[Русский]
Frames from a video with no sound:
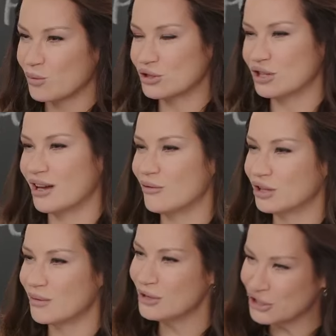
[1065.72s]
Просто, а вот
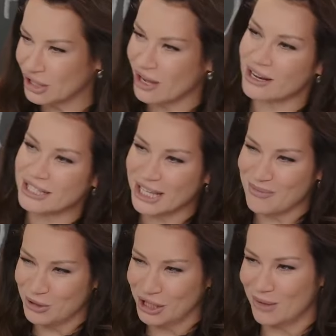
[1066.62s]
Амирчик как раз таки
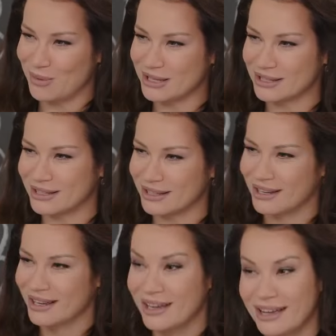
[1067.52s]
поет такие песенки.
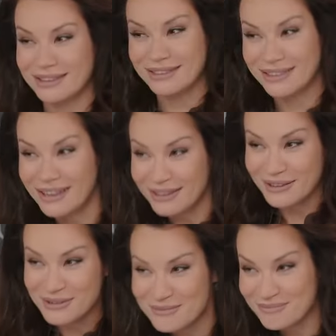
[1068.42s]
Это
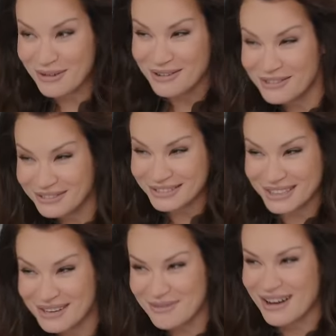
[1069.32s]
любовь
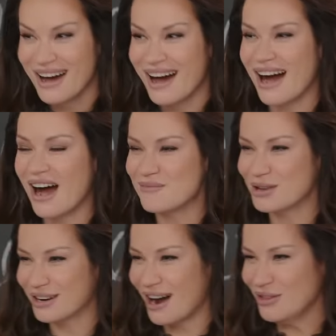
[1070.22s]
сам. А
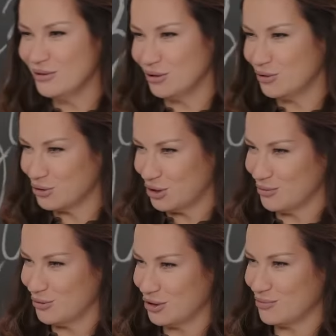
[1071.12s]
Амирхан, он такой
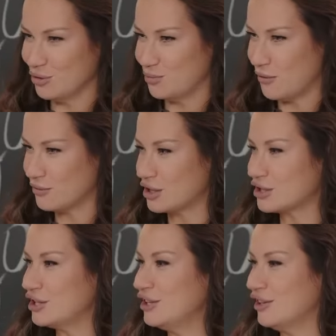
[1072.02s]
что-нибудь уже будет
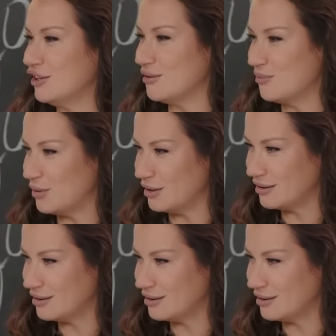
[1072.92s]
повзрослее петь.